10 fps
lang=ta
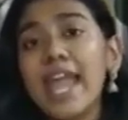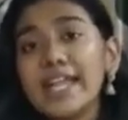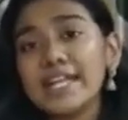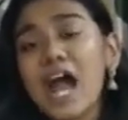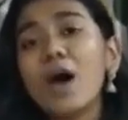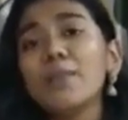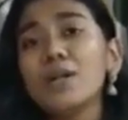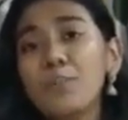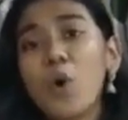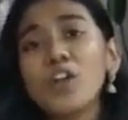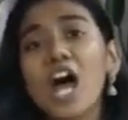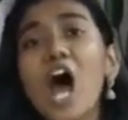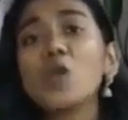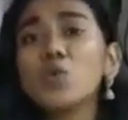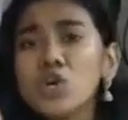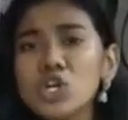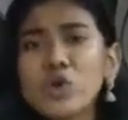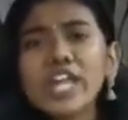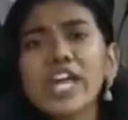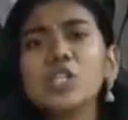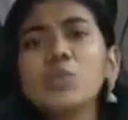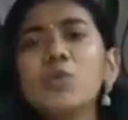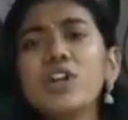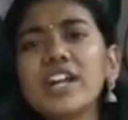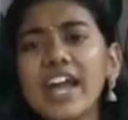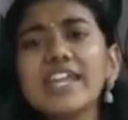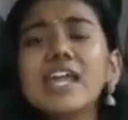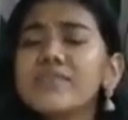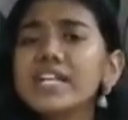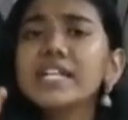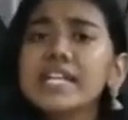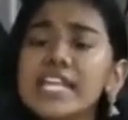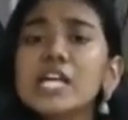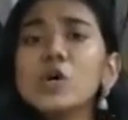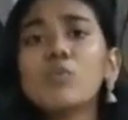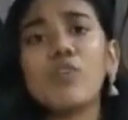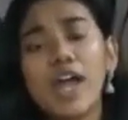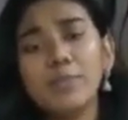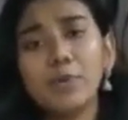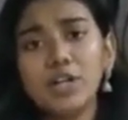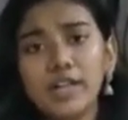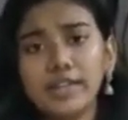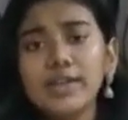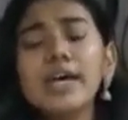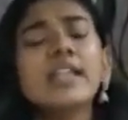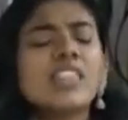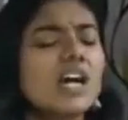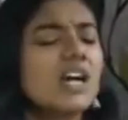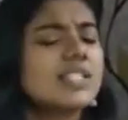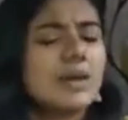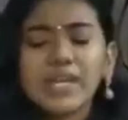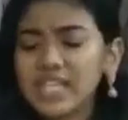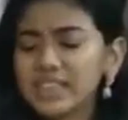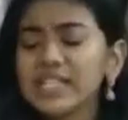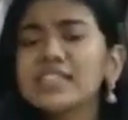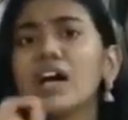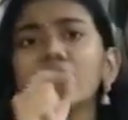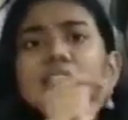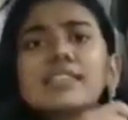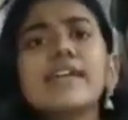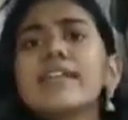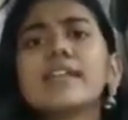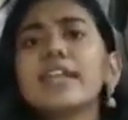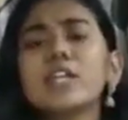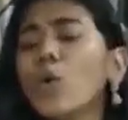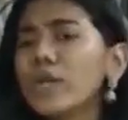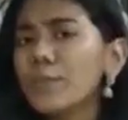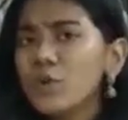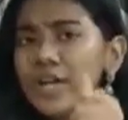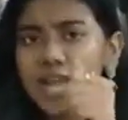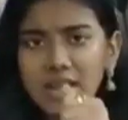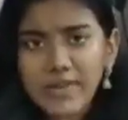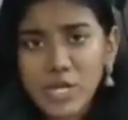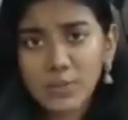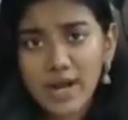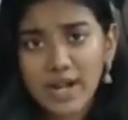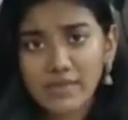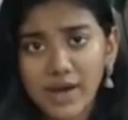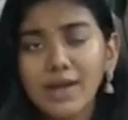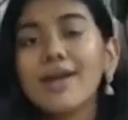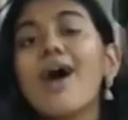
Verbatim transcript: கேட்காமல் போனால் உன்னுடையதும் உன் கையை விட்டு நீங்கும் வாய்ப்புள்ளது தக்க சமயத்தில் தகுந்த தேடல்களை நோக்கி முன்னேற வேண்டும் அல்லவா